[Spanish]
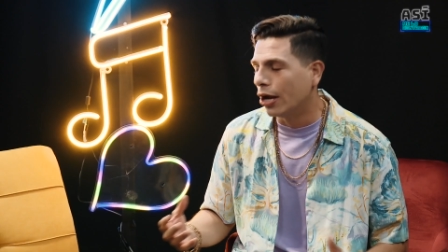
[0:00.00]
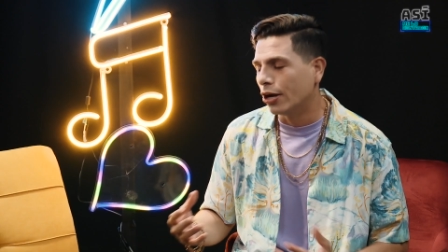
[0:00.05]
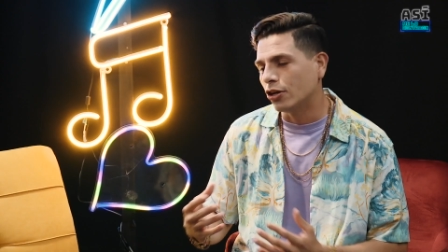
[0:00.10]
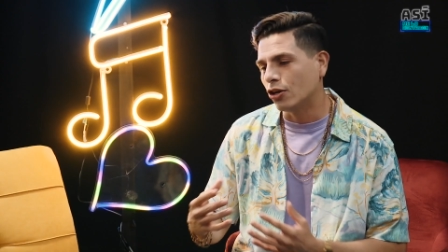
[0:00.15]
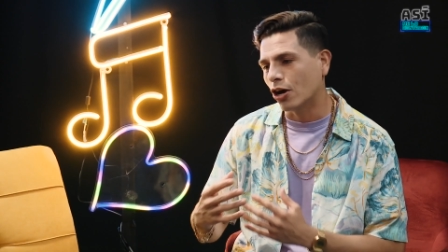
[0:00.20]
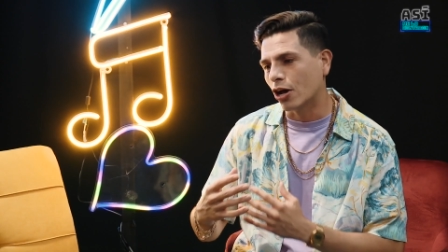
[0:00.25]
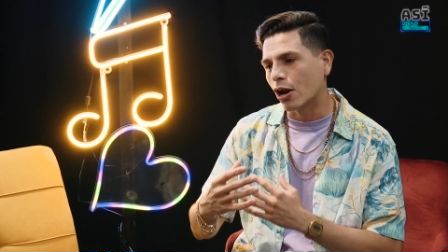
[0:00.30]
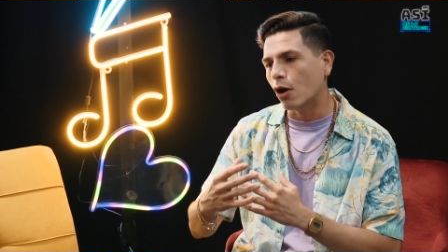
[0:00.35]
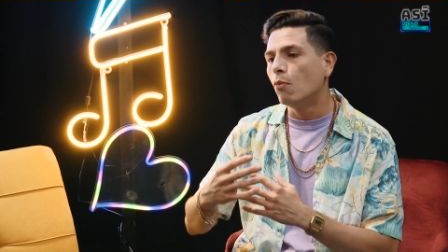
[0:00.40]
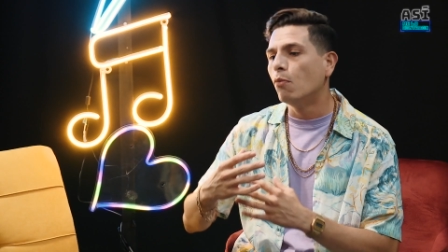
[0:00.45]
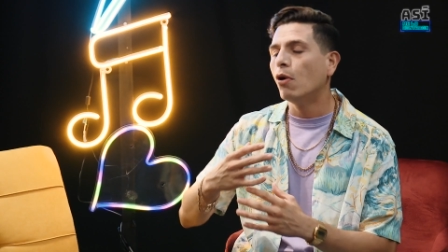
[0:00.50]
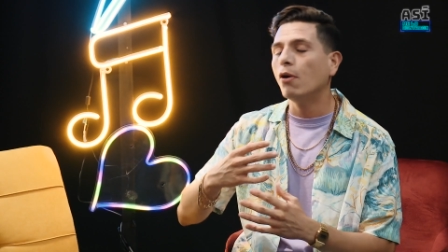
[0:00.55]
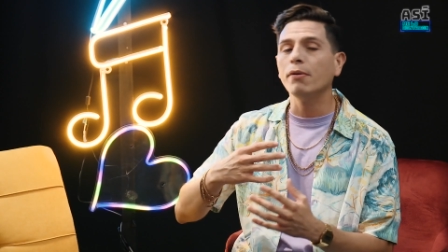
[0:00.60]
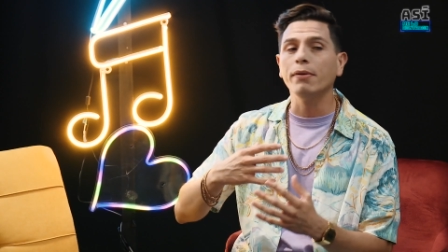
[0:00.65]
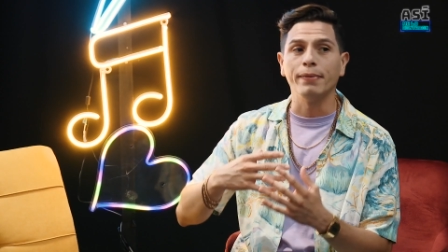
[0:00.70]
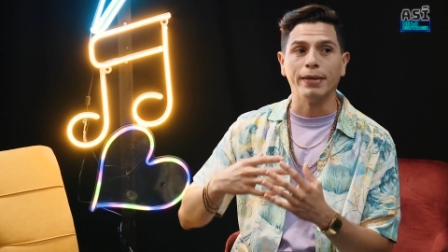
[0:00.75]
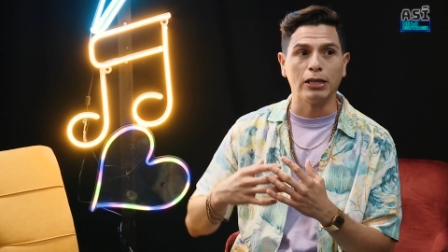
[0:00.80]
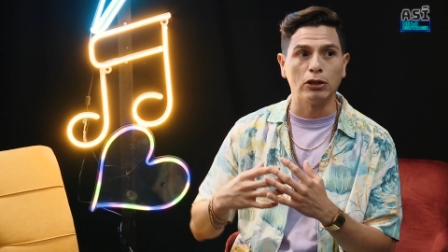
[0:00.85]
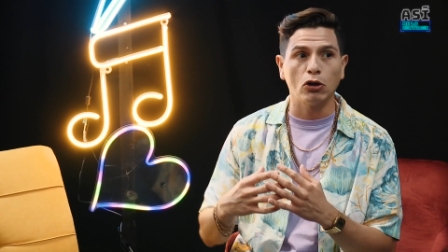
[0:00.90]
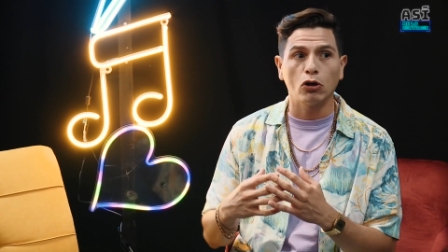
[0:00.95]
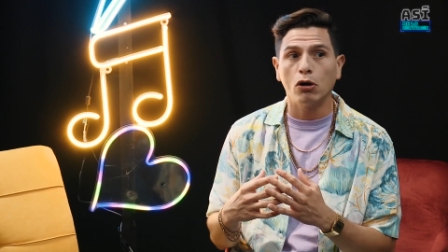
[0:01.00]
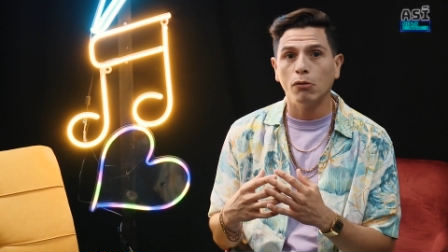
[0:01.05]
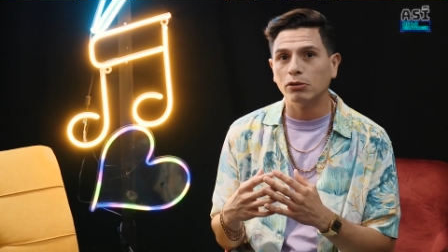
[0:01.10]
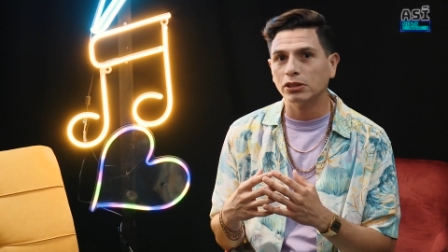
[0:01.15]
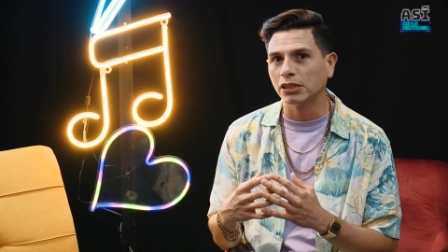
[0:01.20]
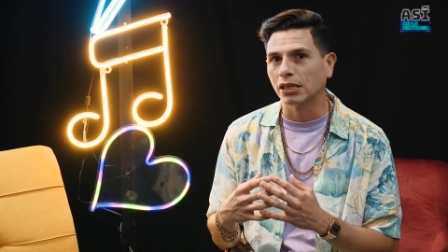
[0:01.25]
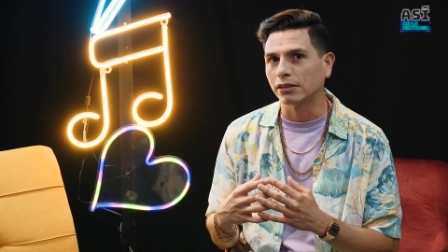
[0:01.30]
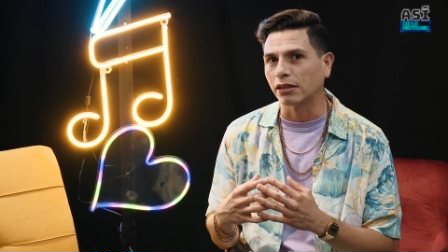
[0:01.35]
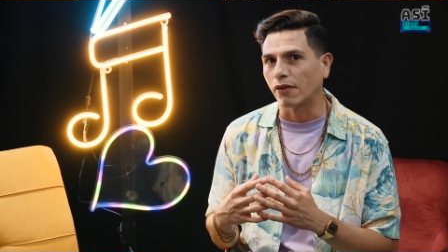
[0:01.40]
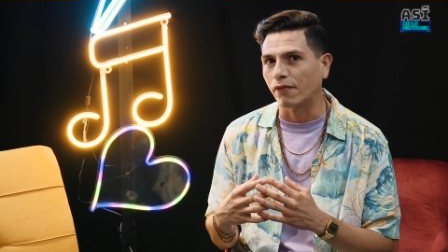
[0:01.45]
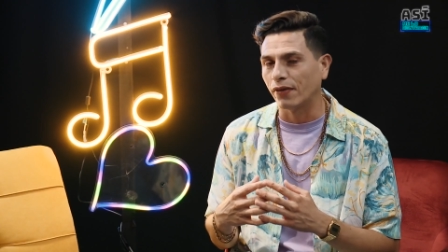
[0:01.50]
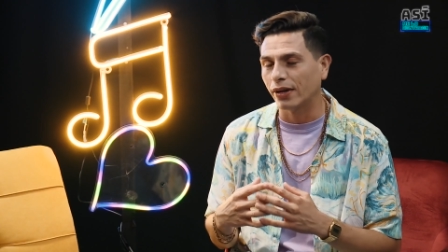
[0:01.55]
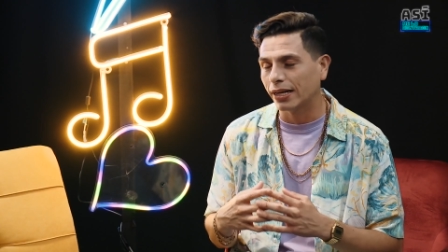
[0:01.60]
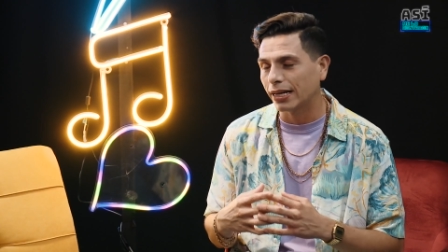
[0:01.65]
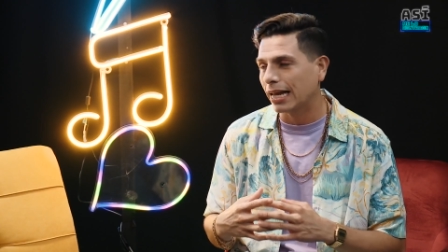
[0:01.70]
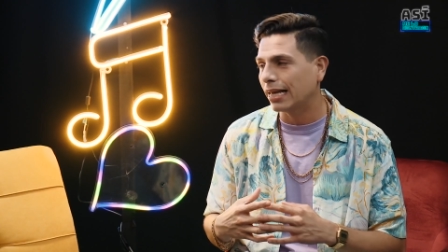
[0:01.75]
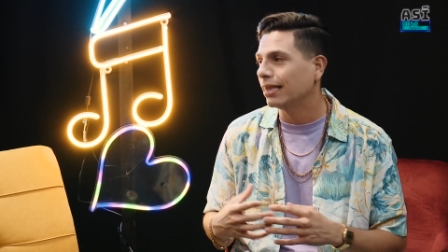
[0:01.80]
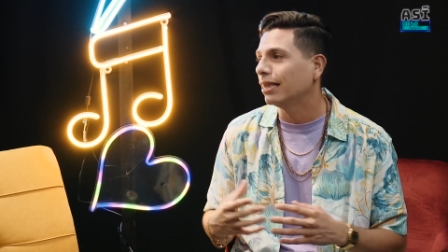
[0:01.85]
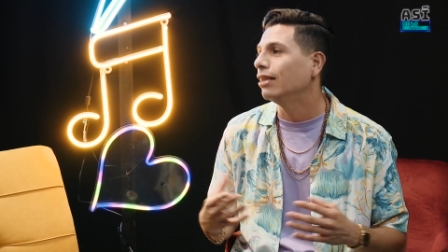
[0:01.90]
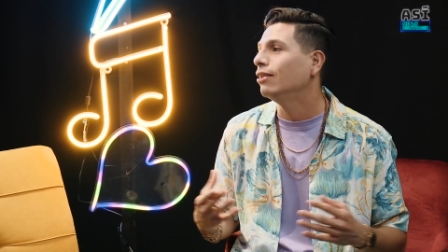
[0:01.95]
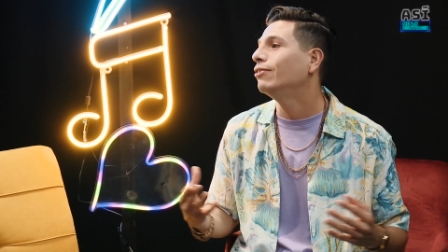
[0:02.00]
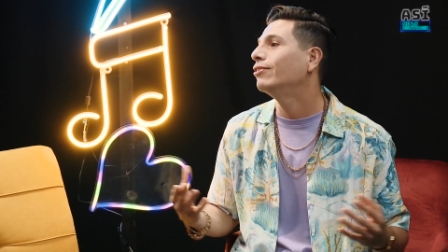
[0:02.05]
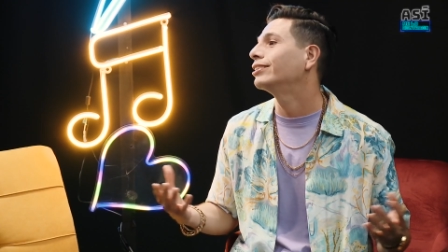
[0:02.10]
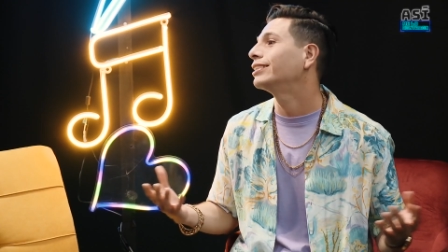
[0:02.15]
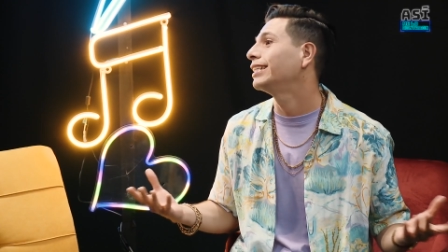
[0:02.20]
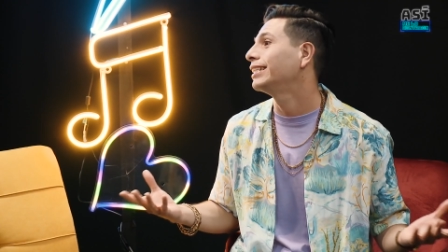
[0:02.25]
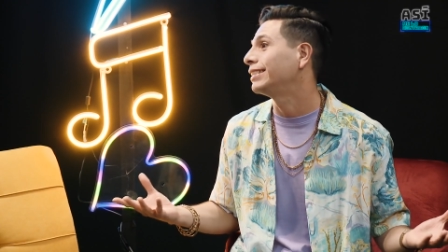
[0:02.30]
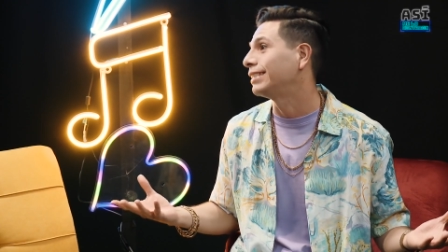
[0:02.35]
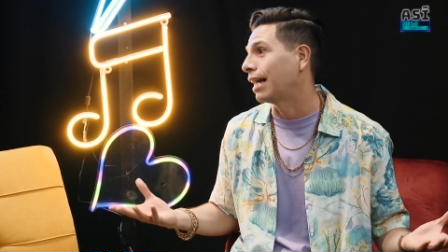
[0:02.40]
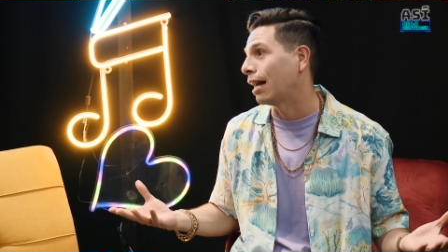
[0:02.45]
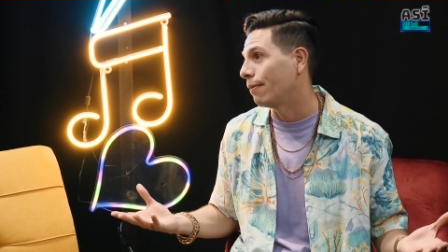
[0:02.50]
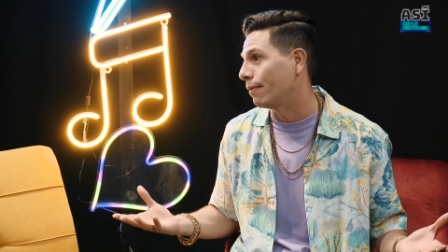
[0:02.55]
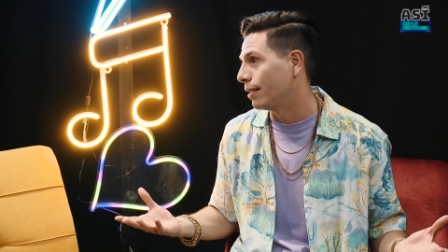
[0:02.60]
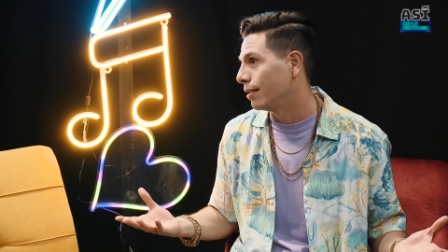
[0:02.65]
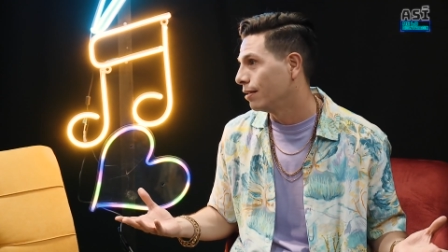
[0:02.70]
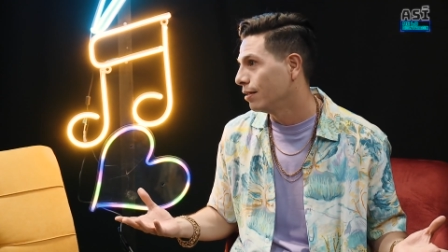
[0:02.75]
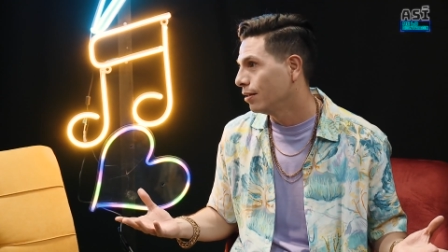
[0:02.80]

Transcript: Y ahora un movimiento como Santa Fe no se sabe.